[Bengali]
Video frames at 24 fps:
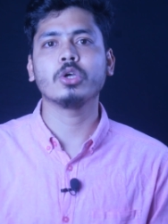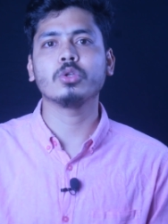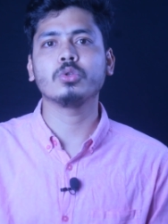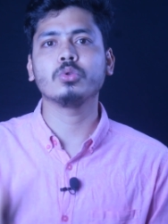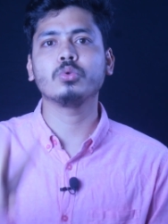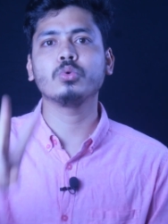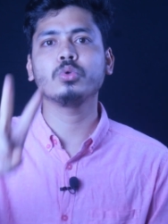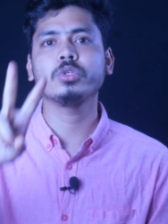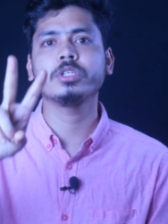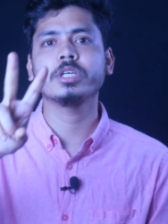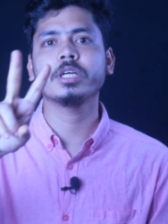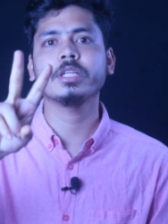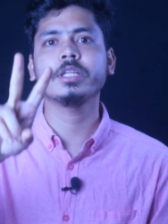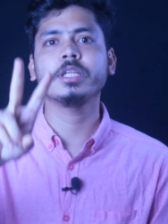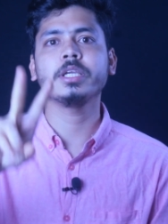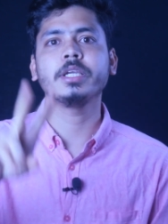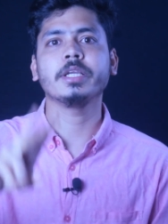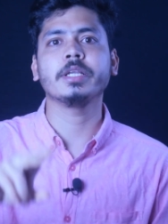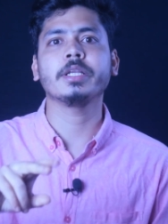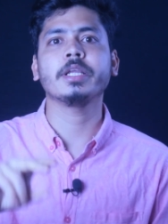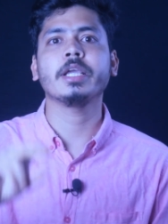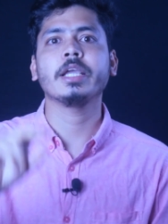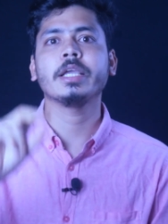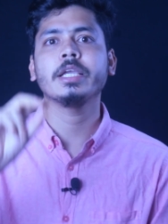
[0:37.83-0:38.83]
দুইটা
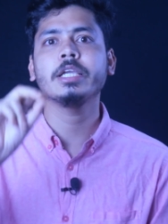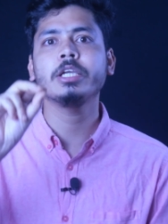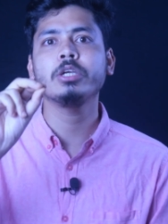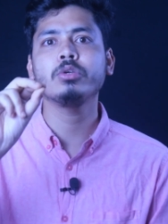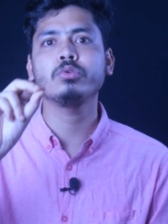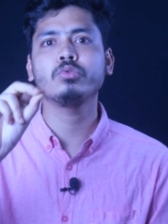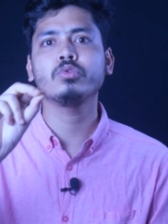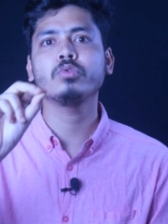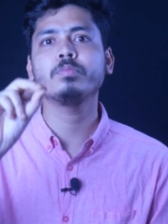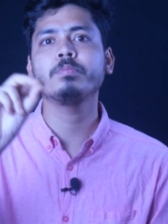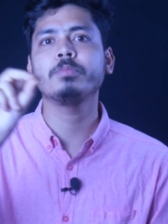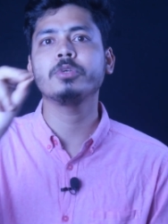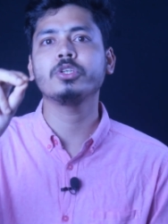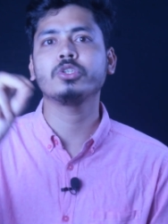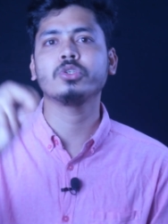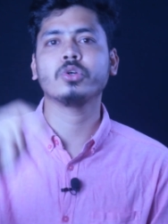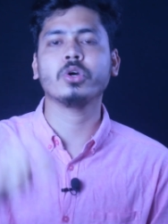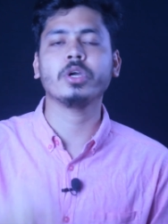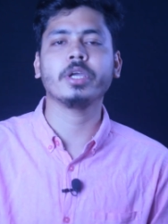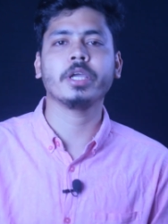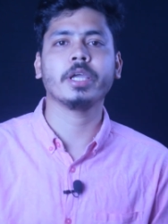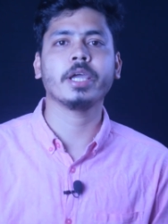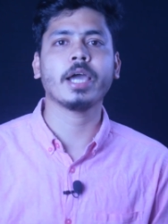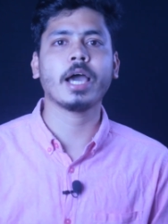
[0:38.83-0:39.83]
দিন ইউটিউব
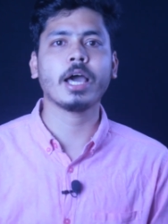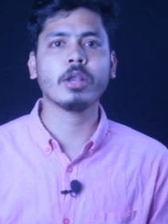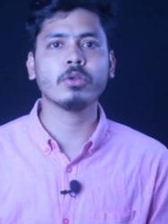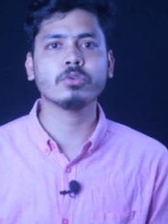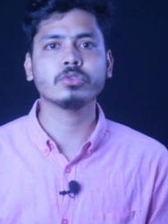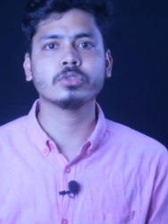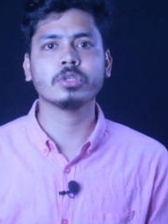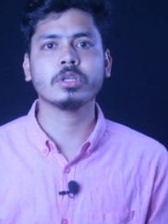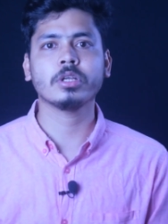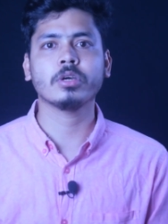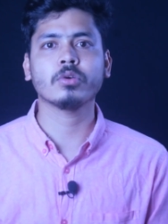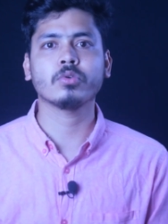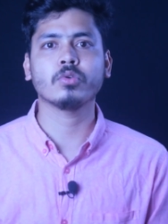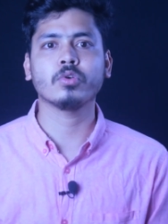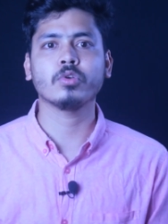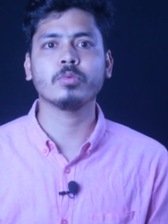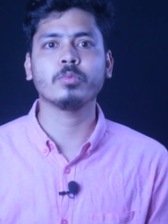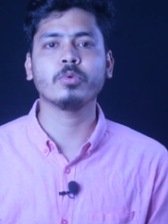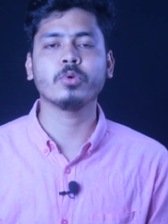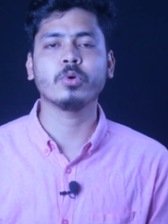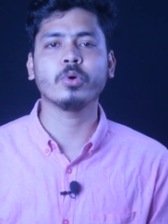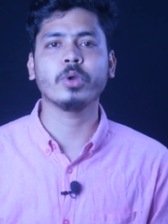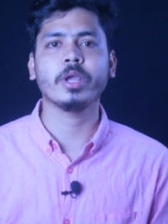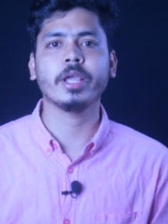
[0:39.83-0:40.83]
বিষয়ে আলোচনা
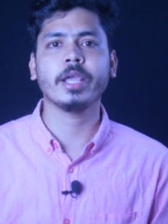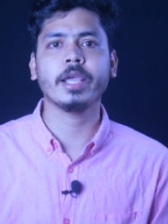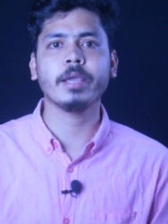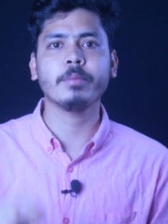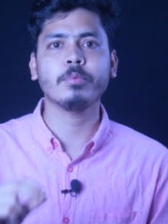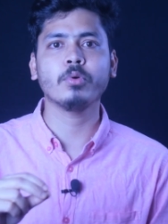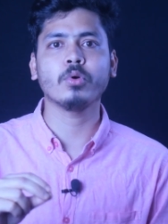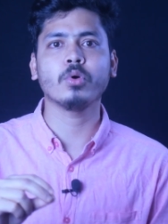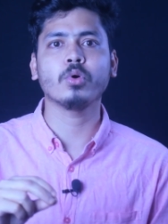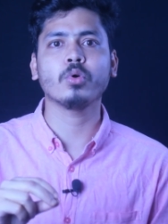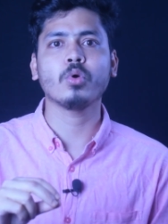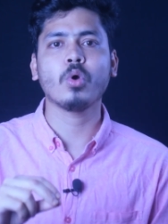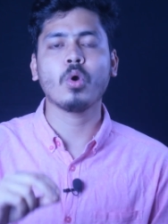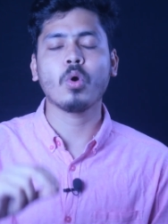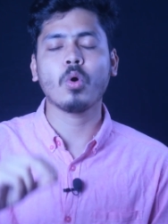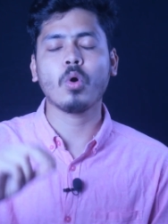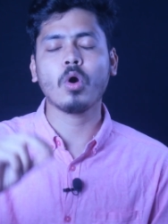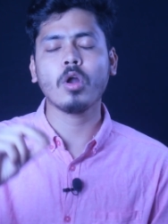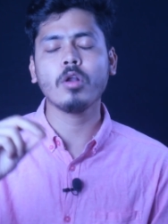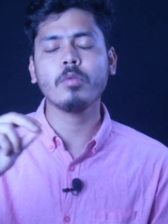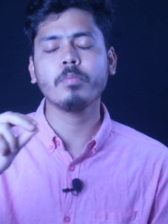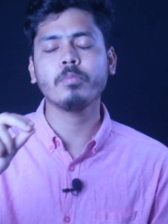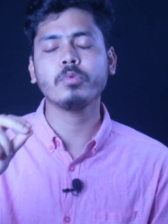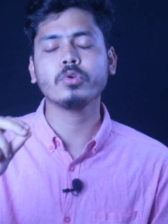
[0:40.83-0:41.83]
করব এবং
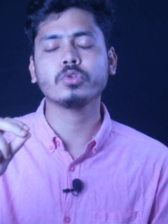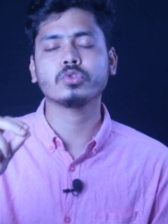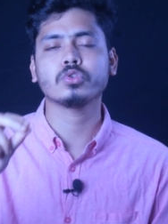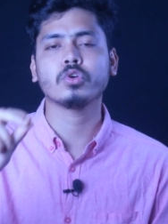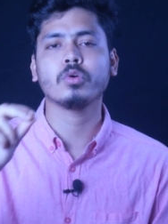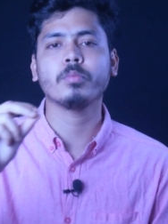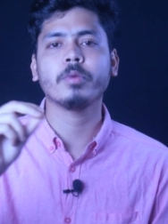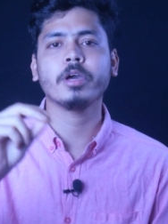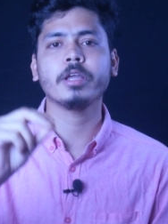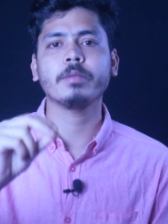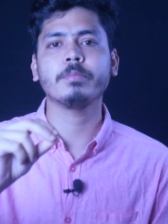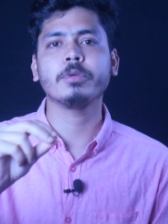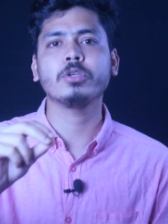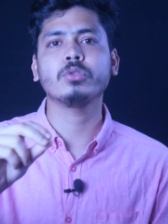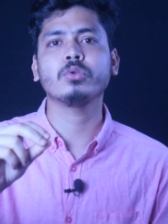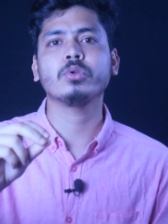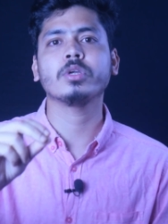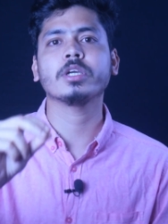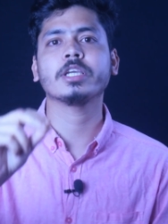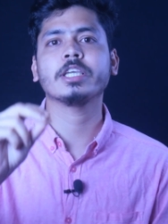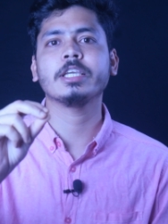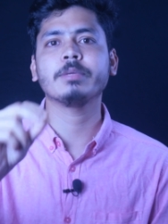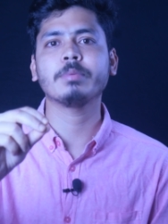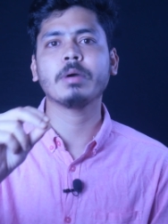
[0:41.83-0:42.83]
অল্প সময়ের
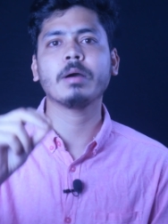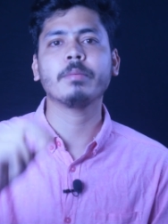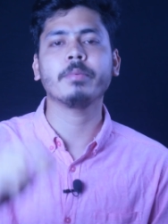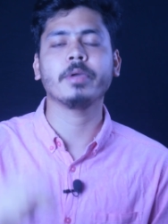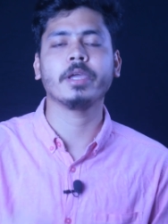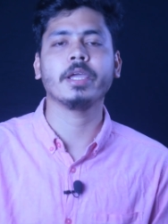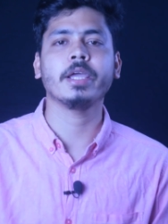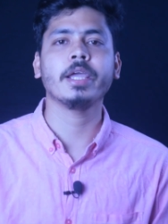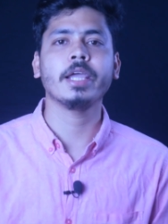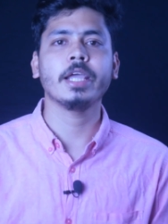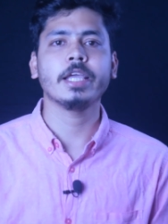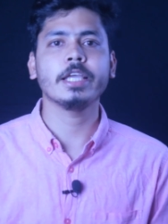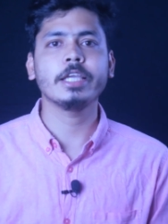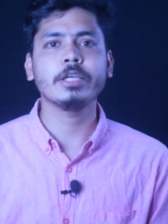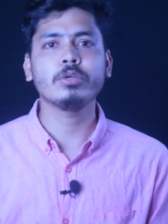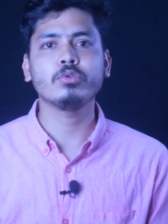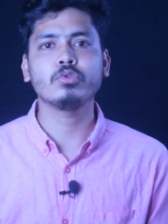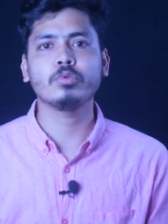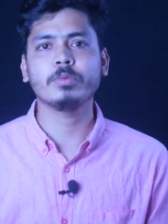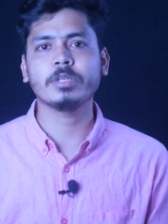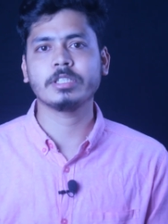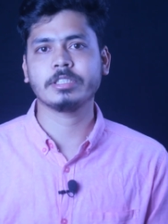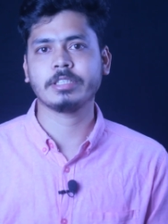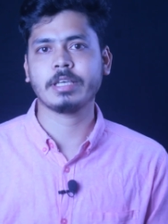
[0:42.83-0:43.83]
ভিতরে কিভাবে
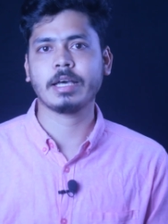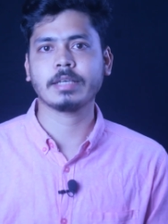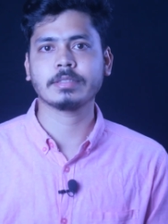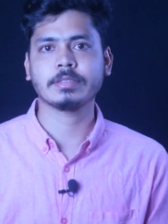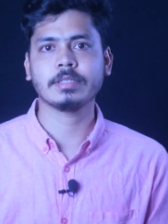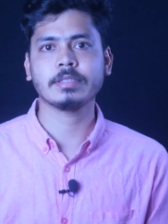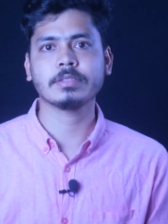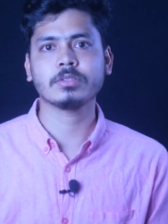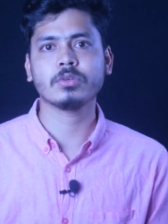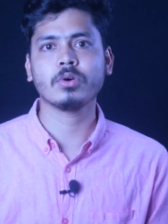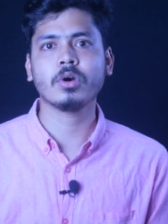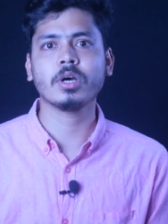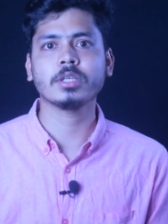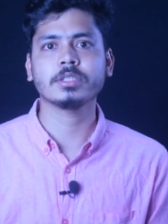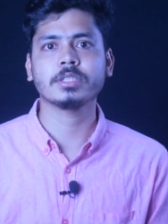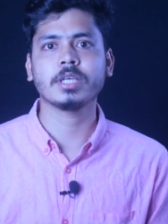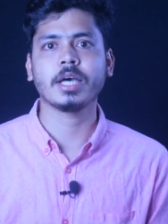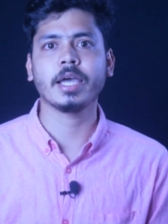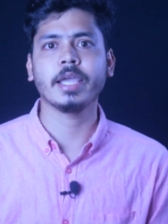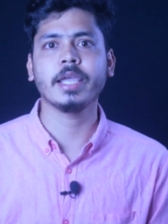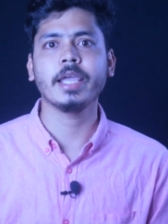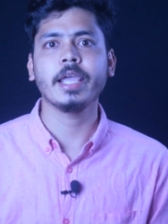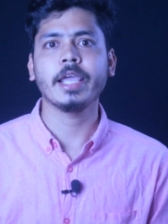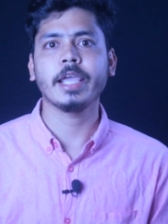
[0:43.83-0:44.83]
ইউটিউবে সাকসেস হওয়া
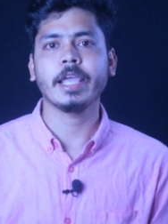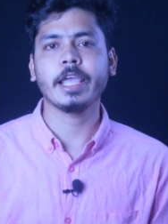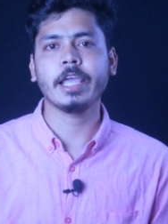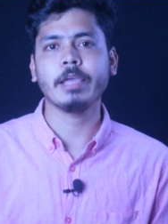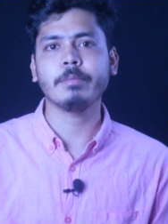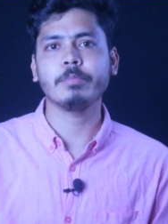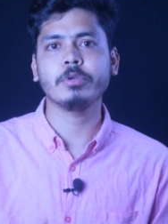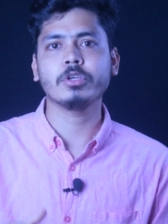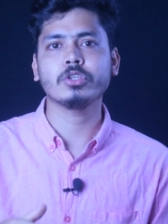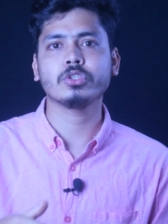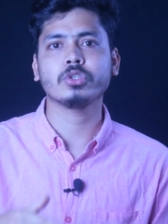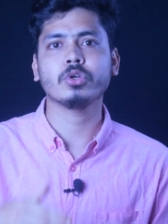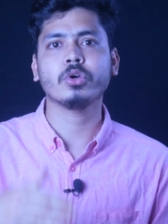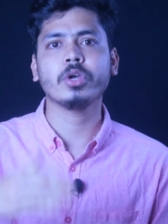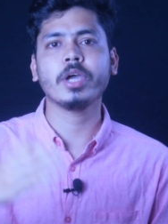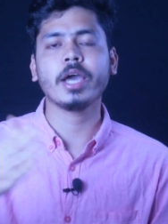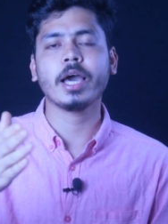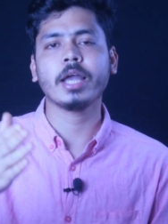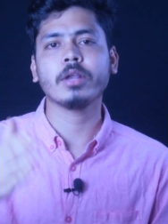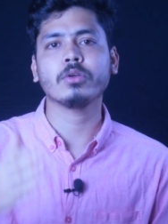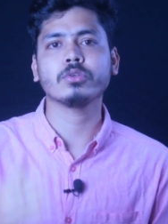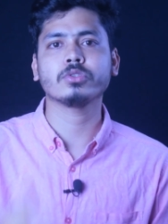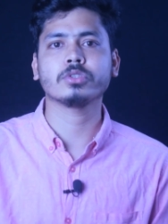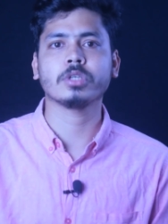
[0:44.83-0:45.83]
যায় এই বিষয়ে
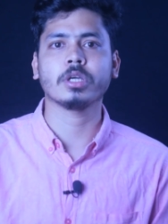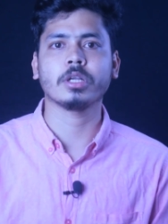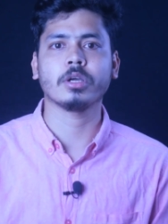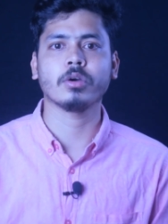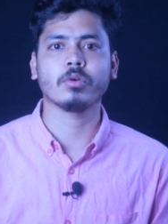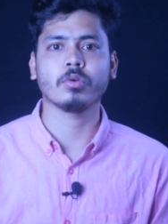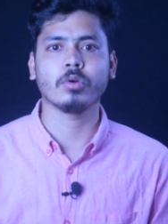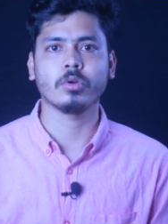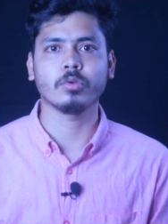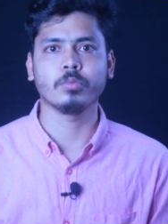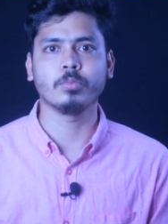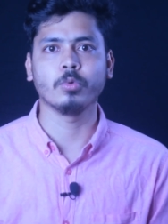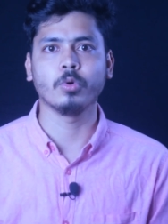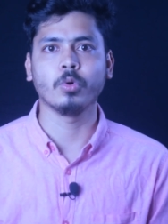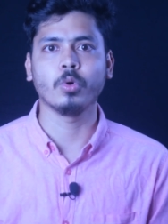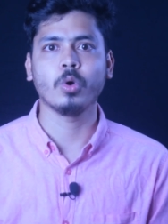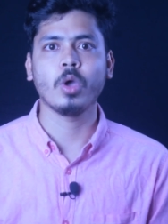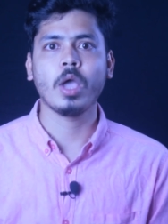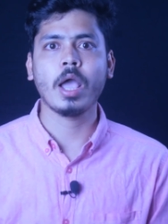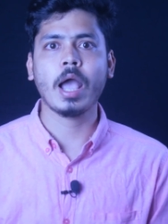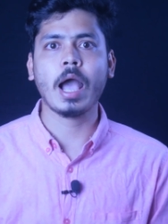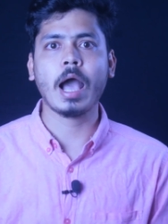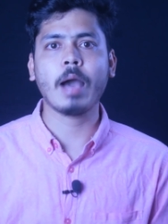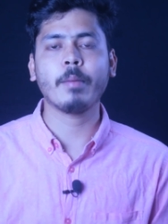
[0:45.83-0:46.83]
আলোচনা করব
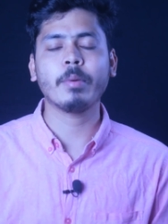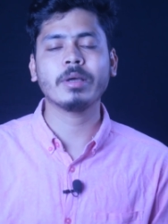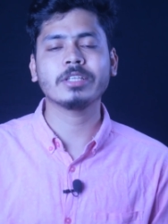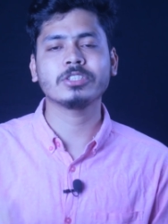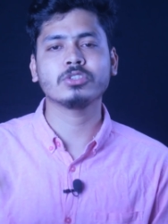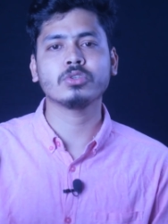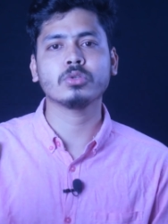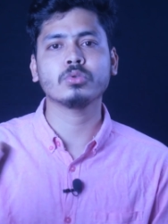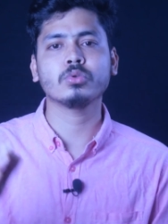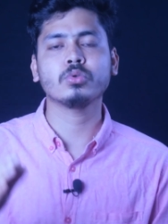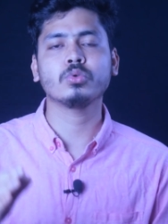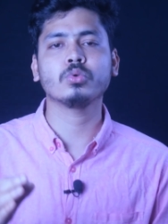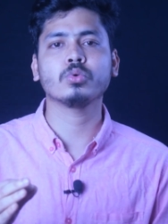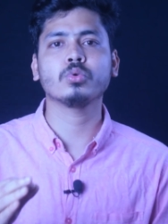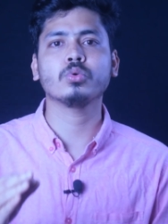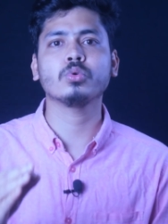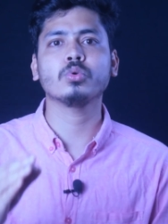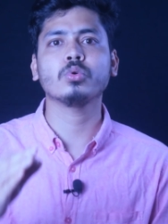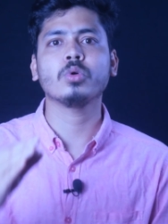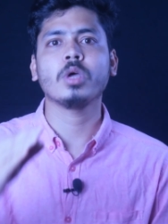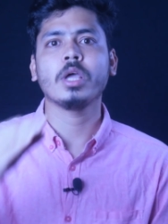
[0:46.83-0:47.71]
আমার যতটুকু